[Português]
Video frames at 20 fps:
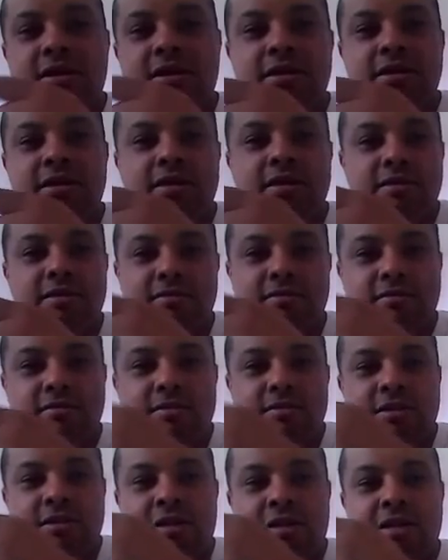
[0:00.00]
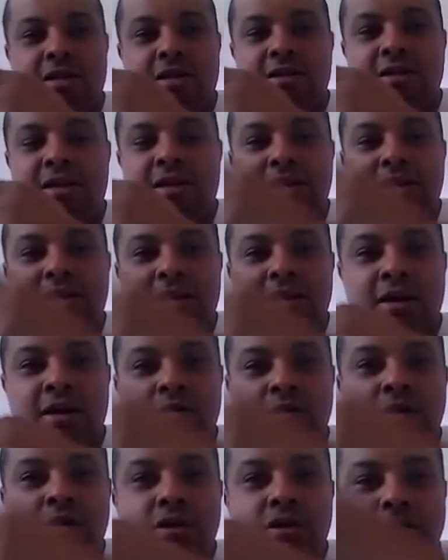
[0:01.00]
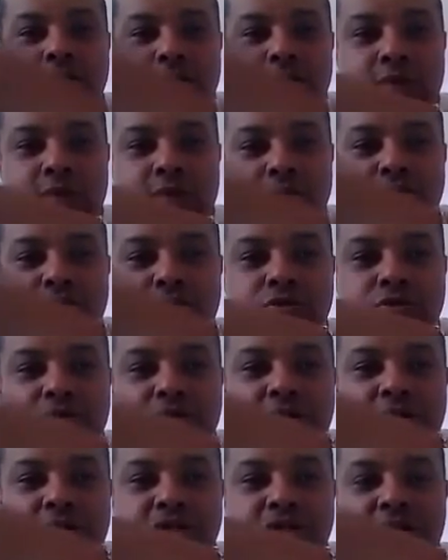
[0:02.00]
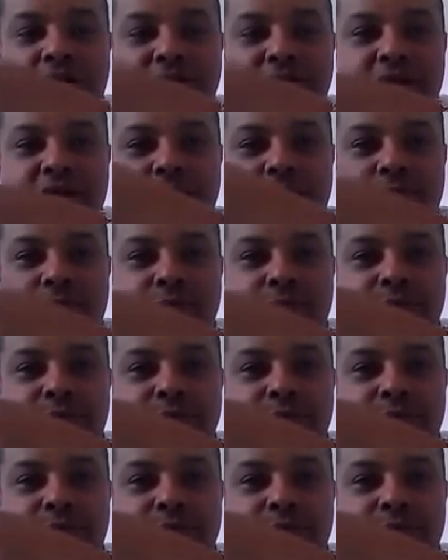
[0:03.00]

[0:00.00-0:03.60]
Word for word: aqui na, na, lateral, tem um anúncio aí de caminhão.